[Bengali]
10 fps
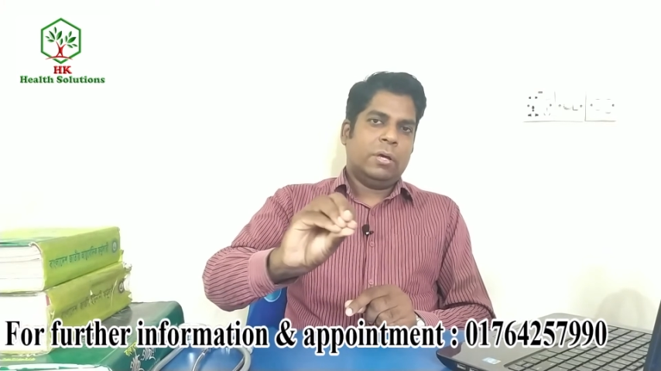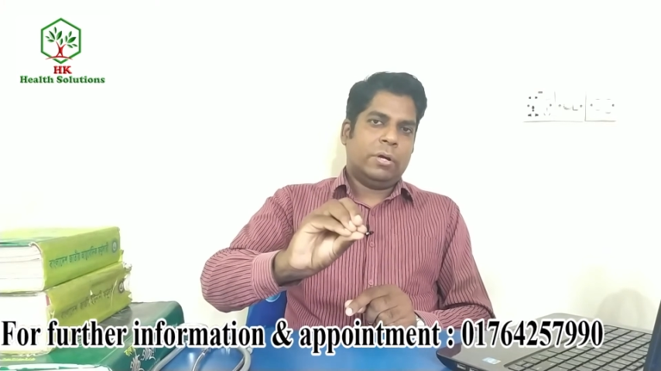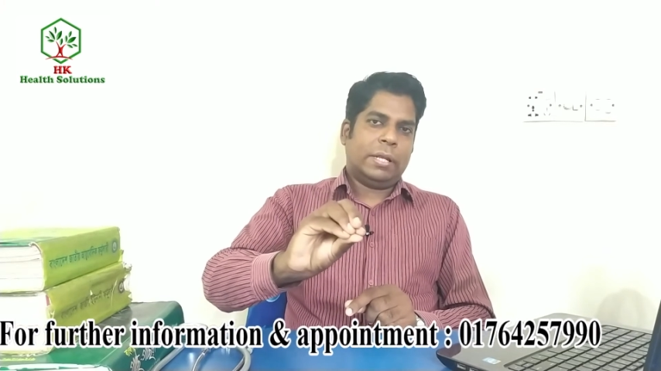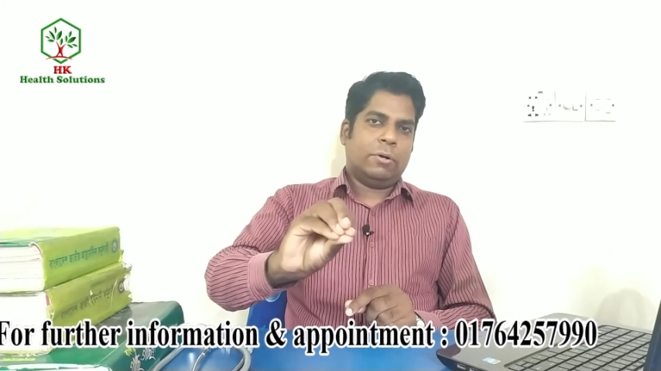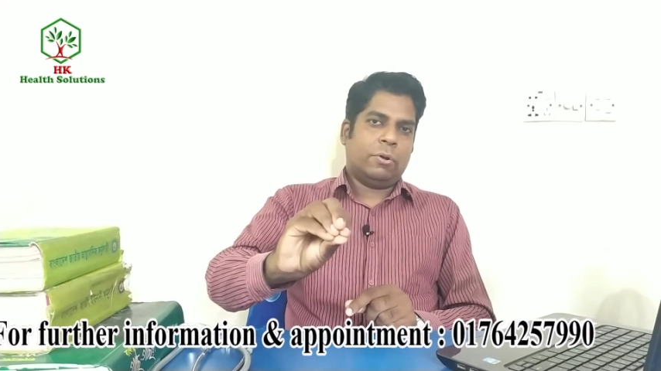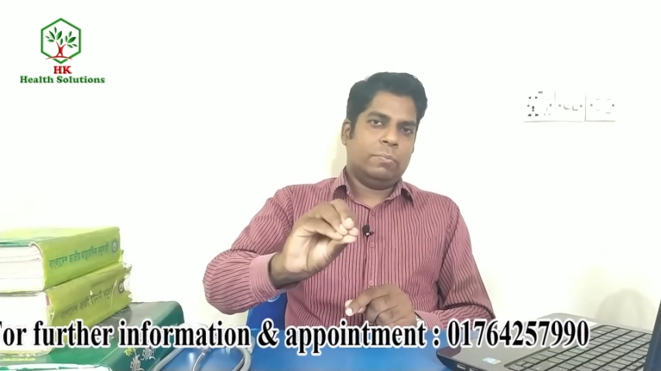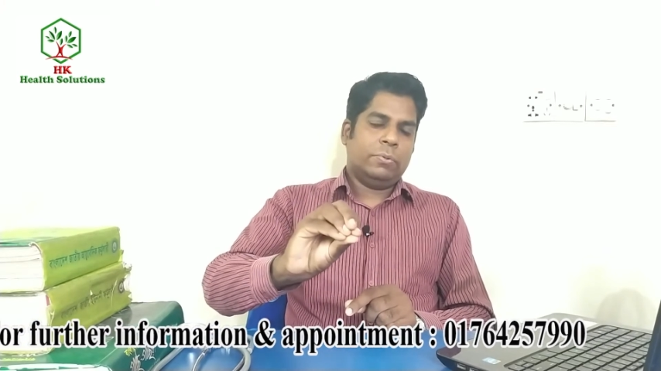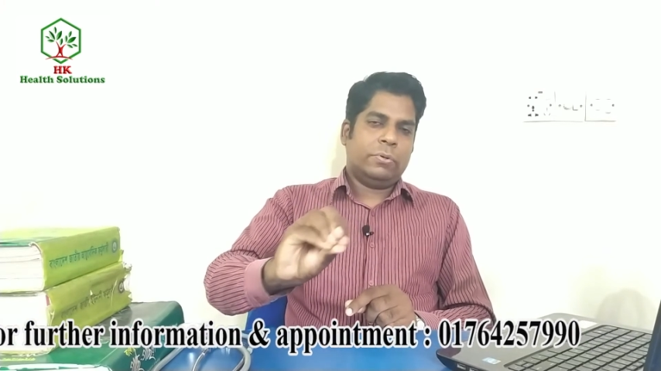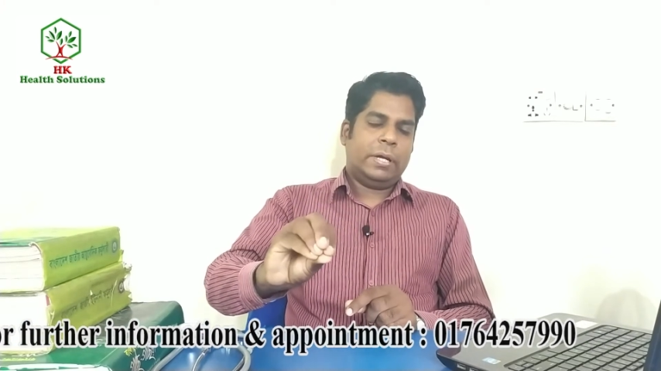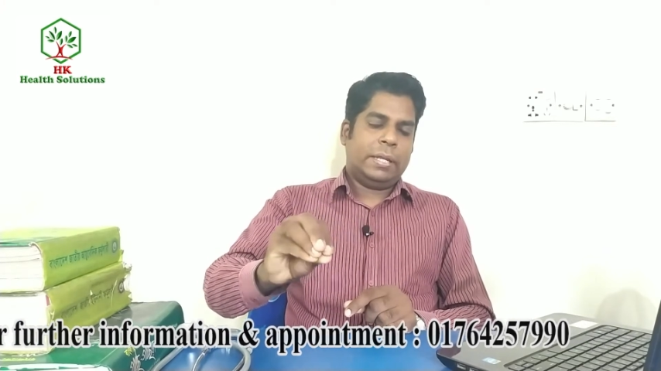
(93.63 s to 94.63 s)
ওইটা গরম
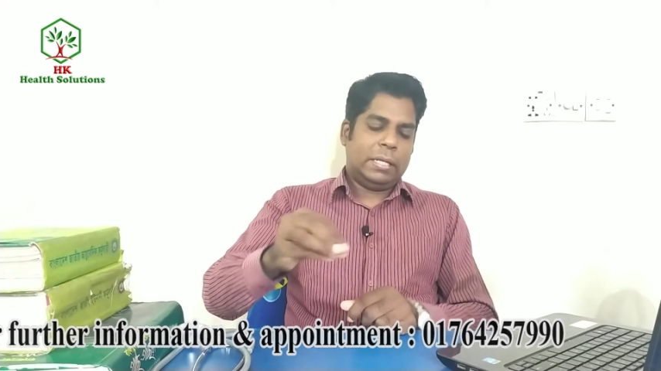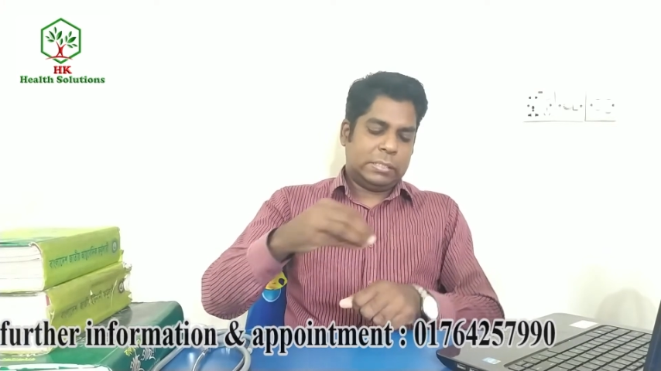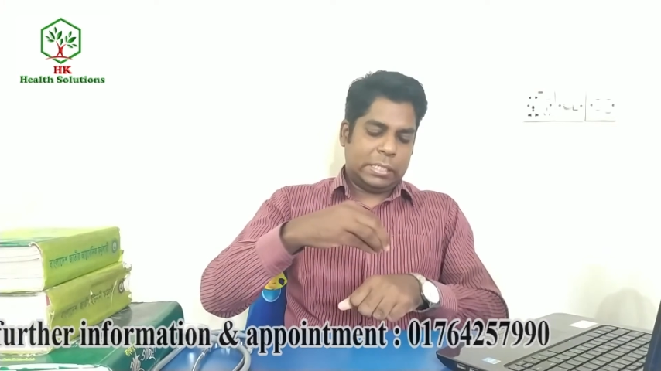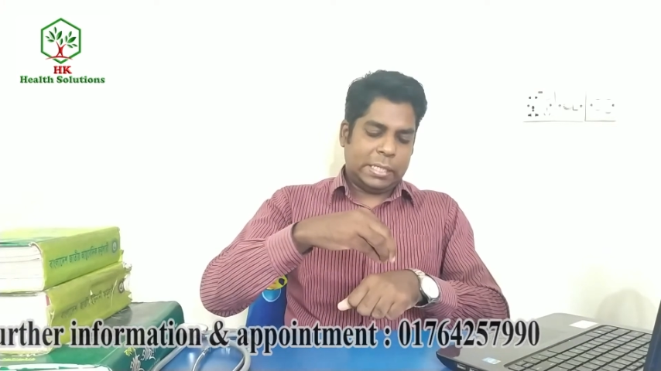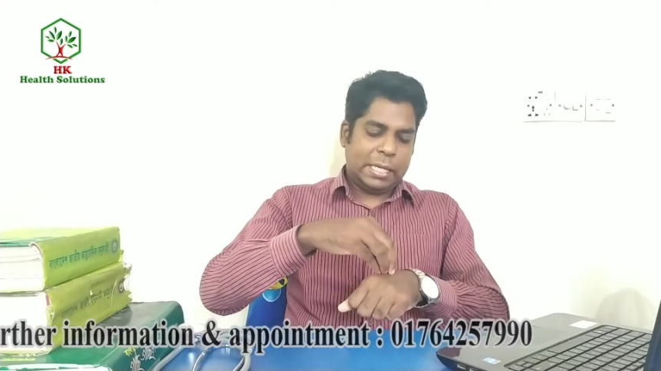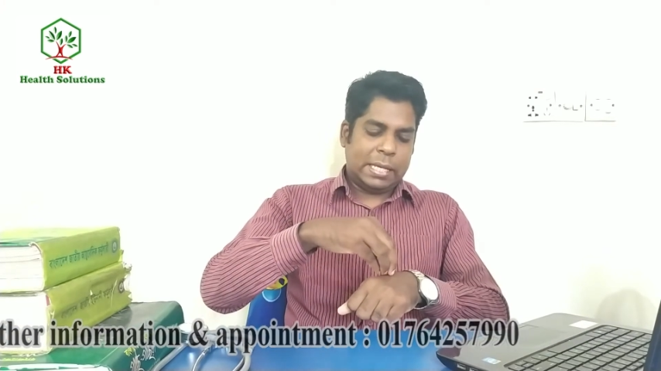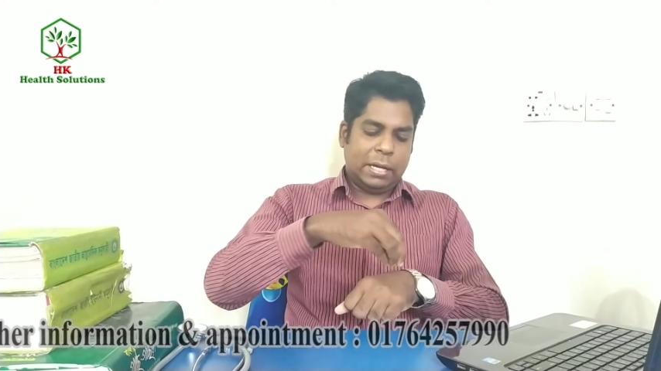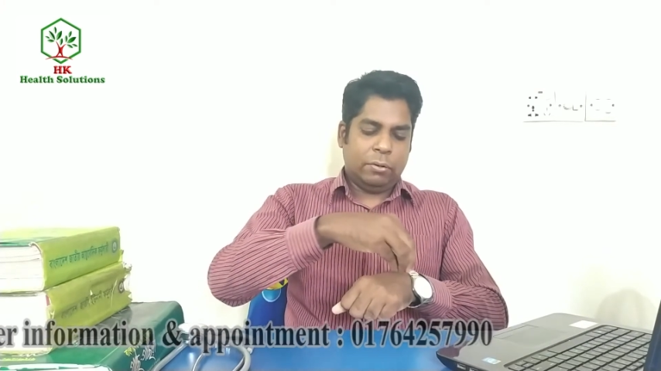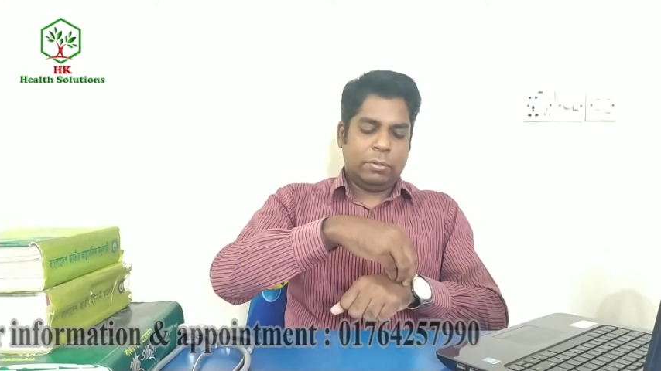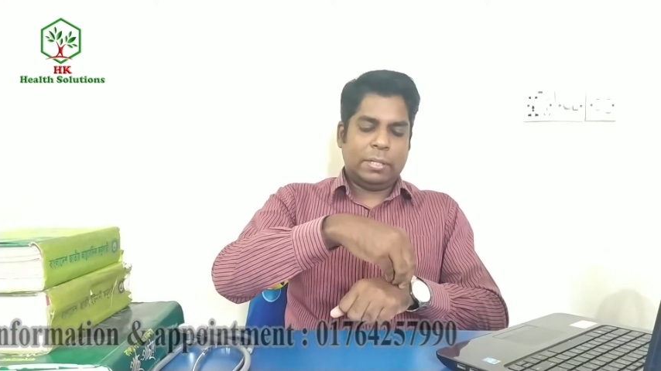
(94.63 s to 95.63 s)
করে নিয়ে যে সেই
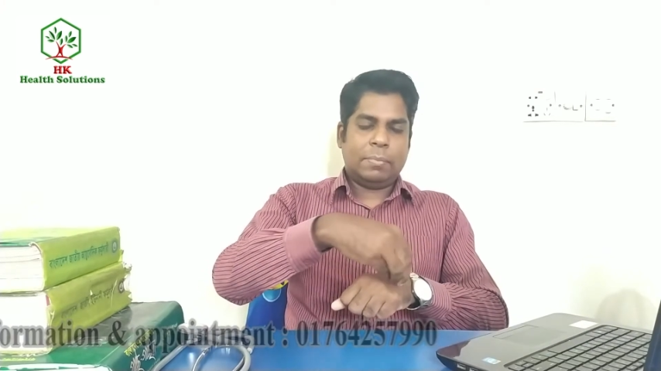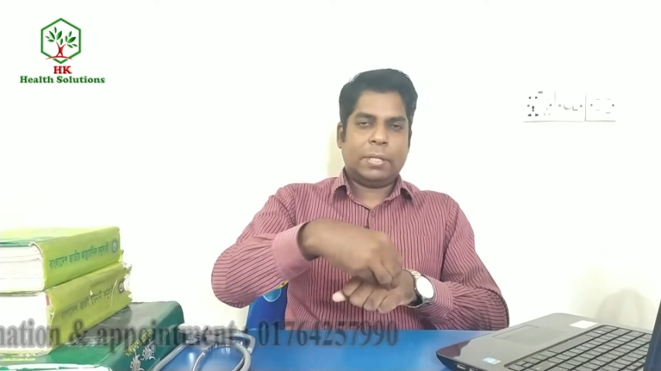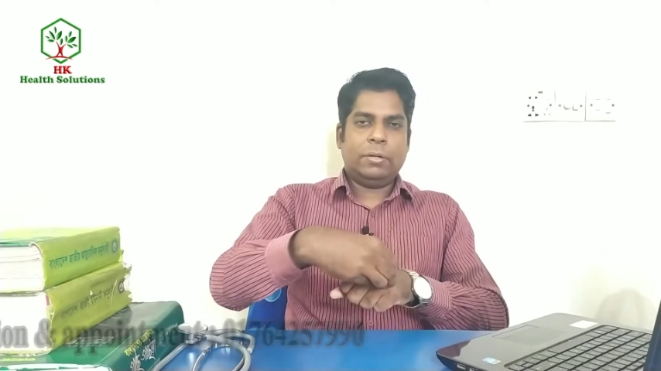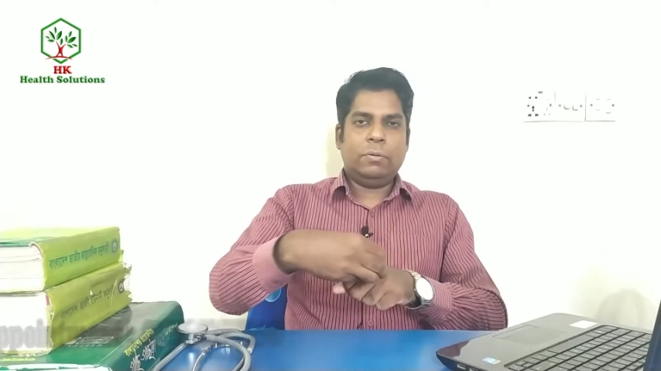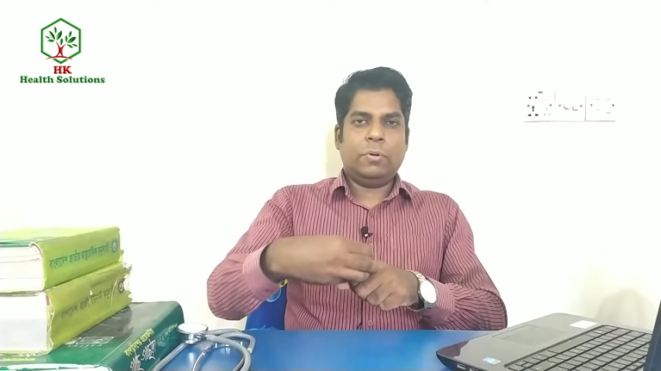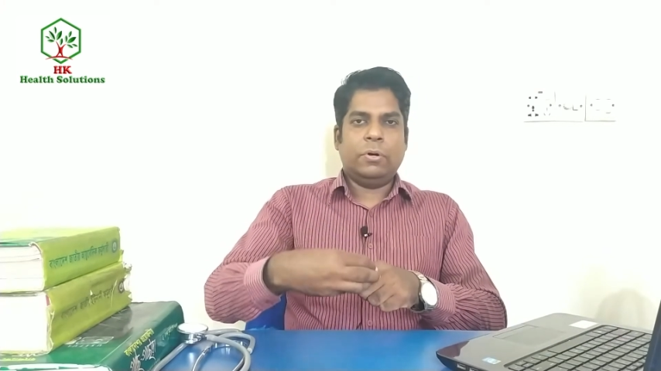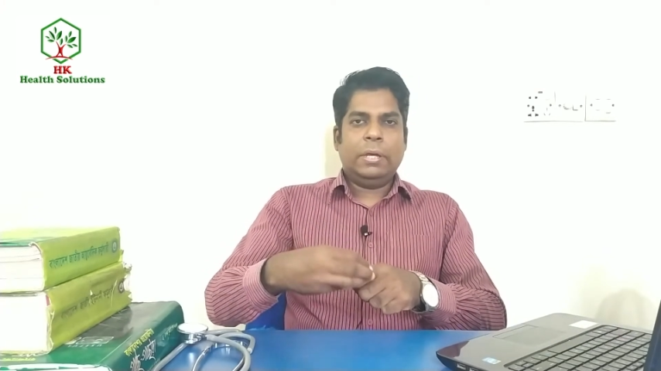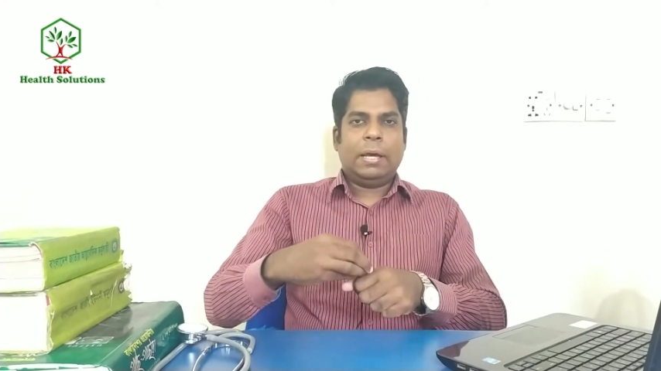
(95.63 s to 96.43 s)
জায়গাগুলোতে আমরা কী করবো